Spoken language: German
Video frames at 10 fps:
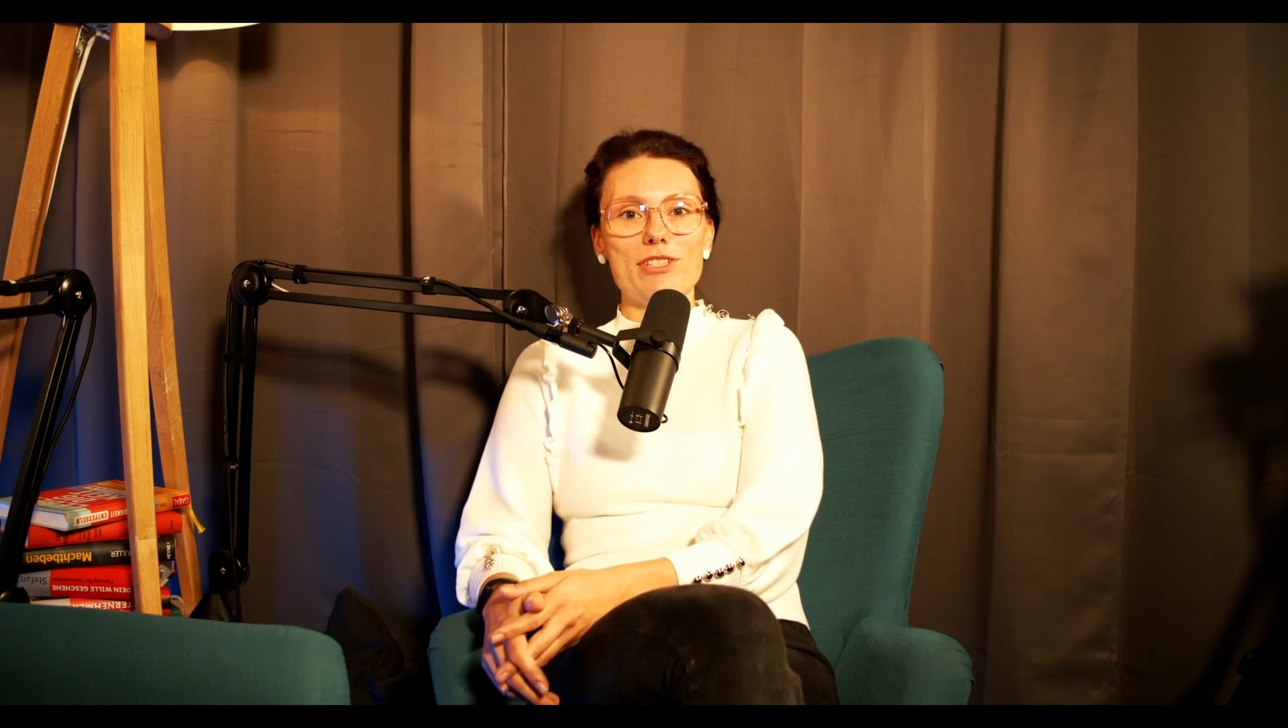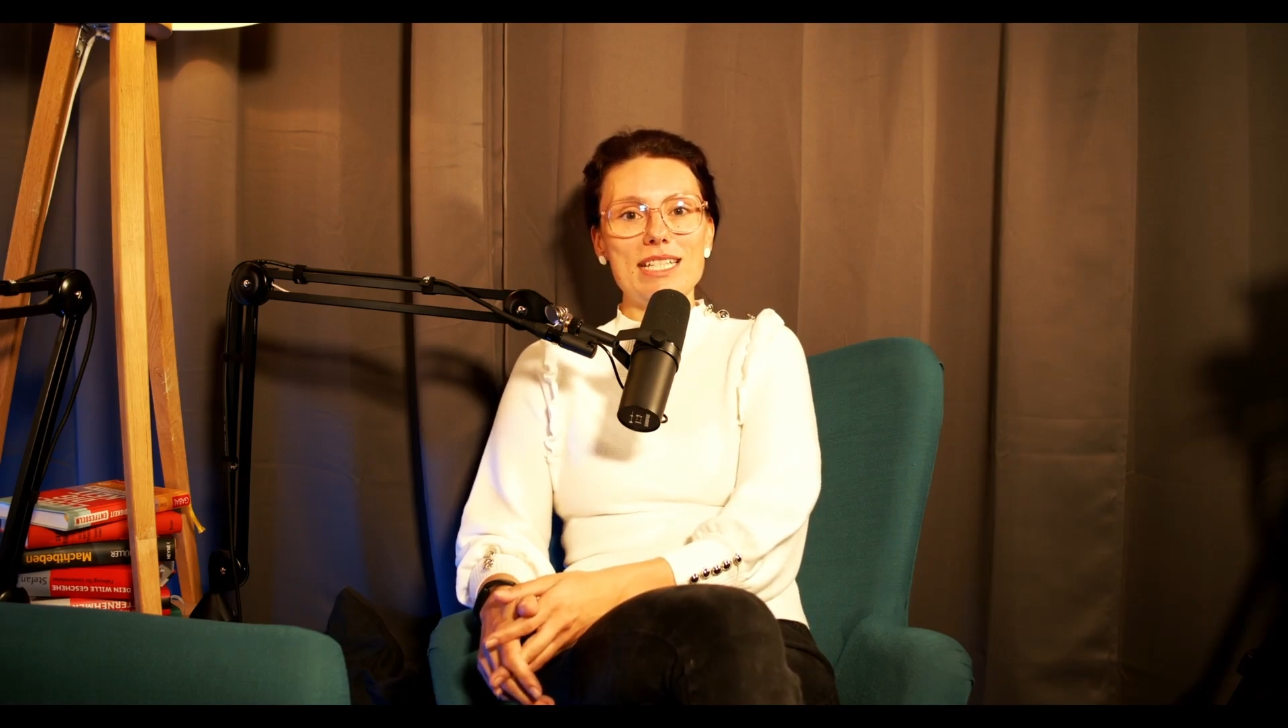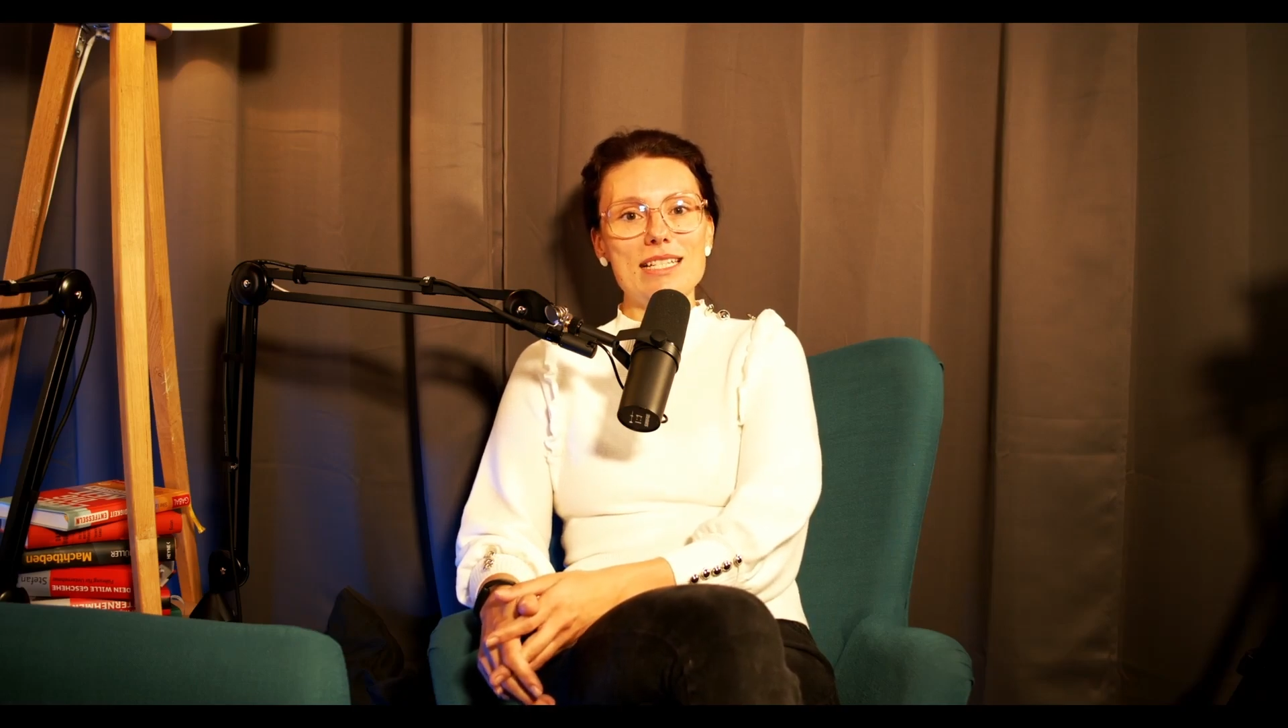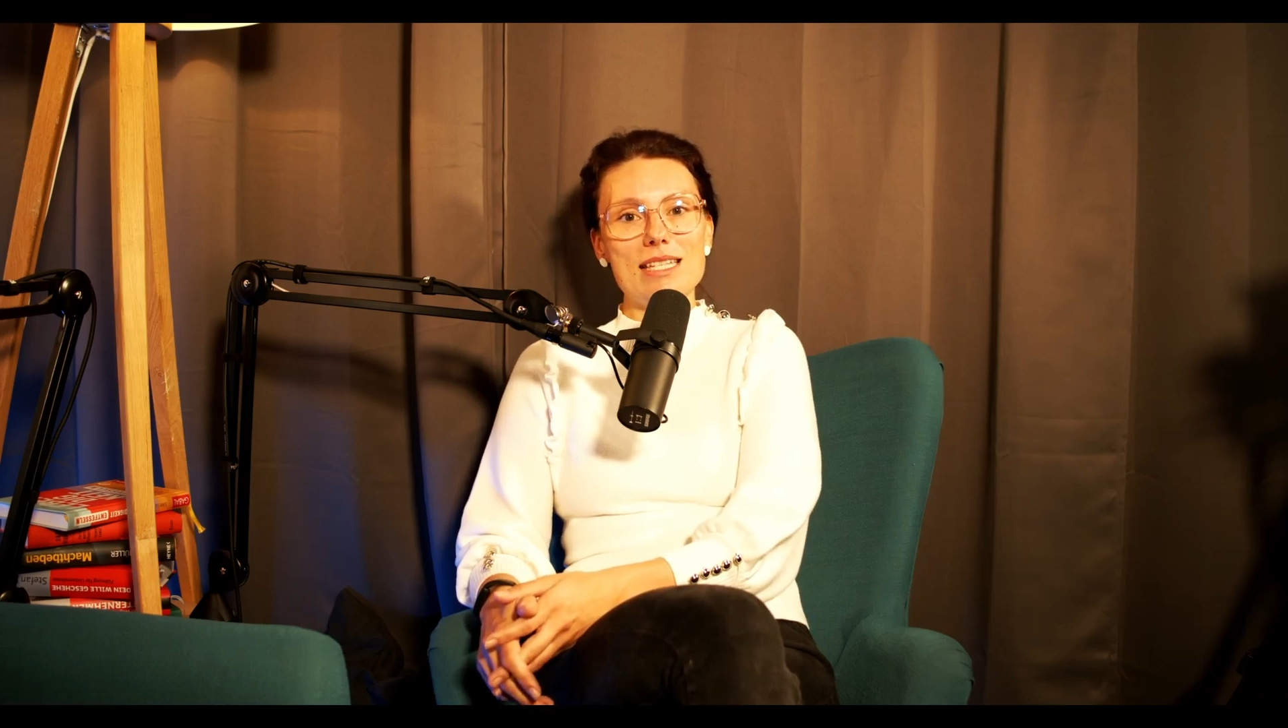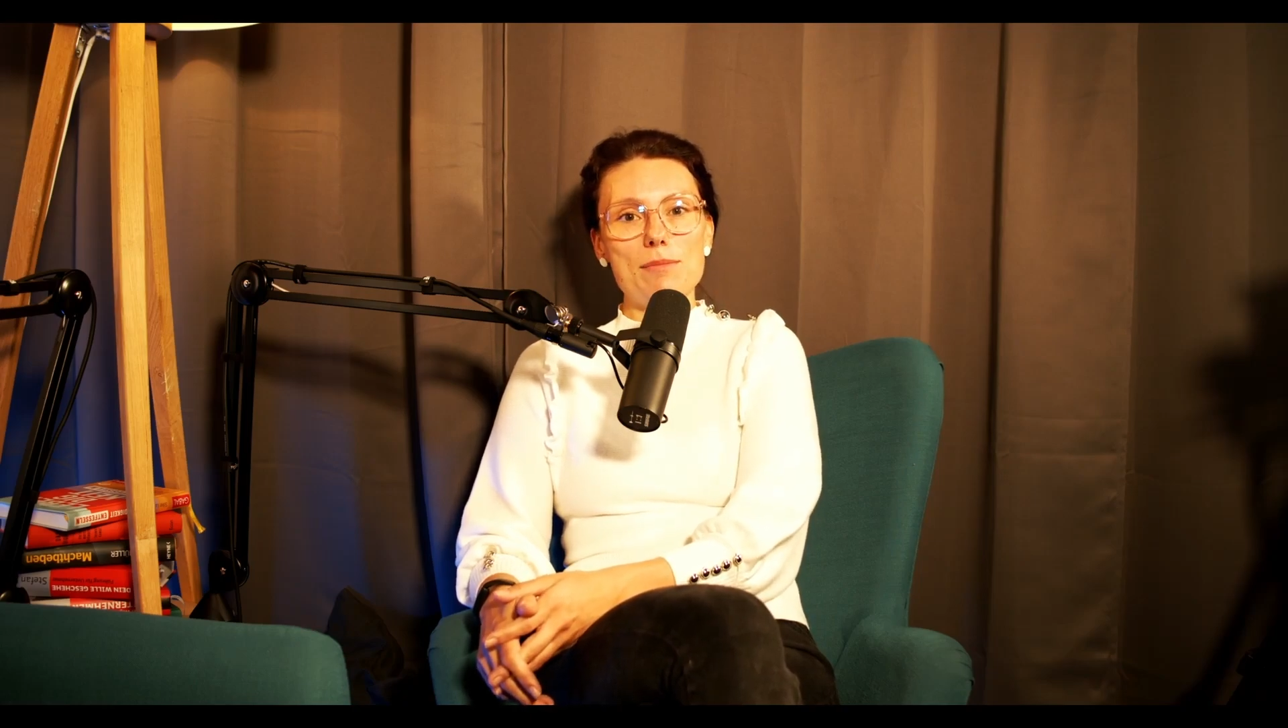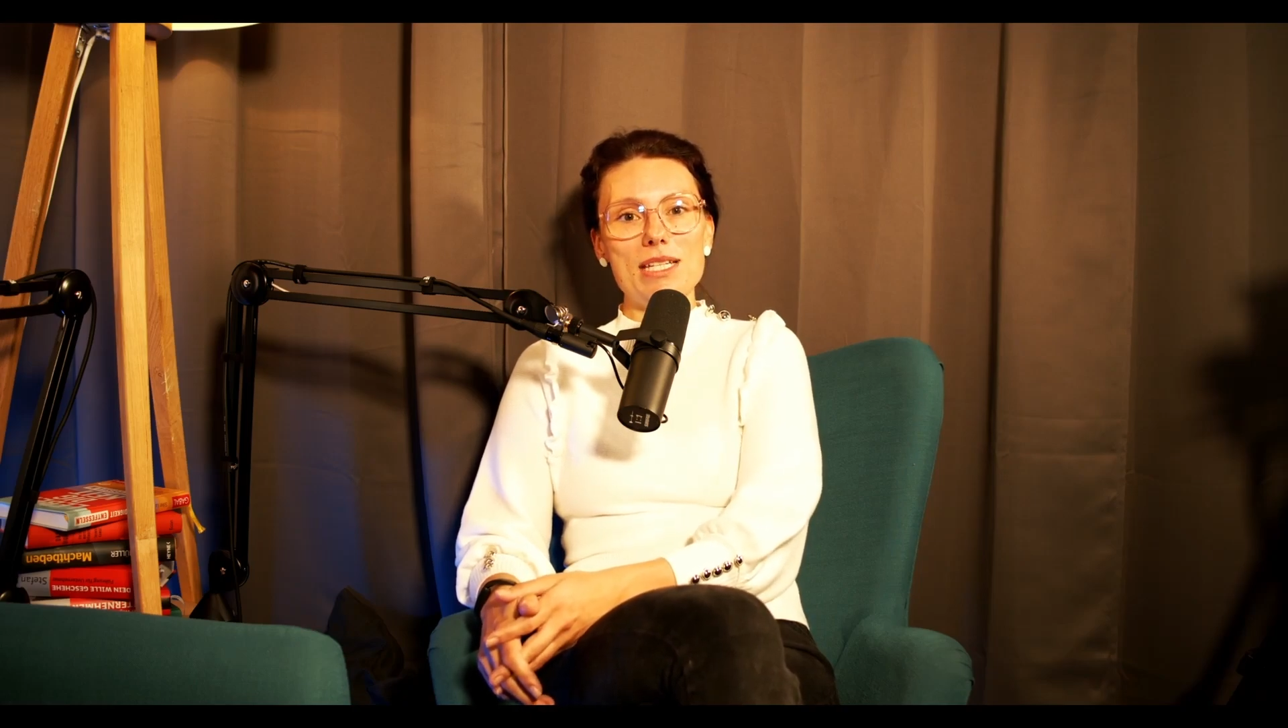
die es dem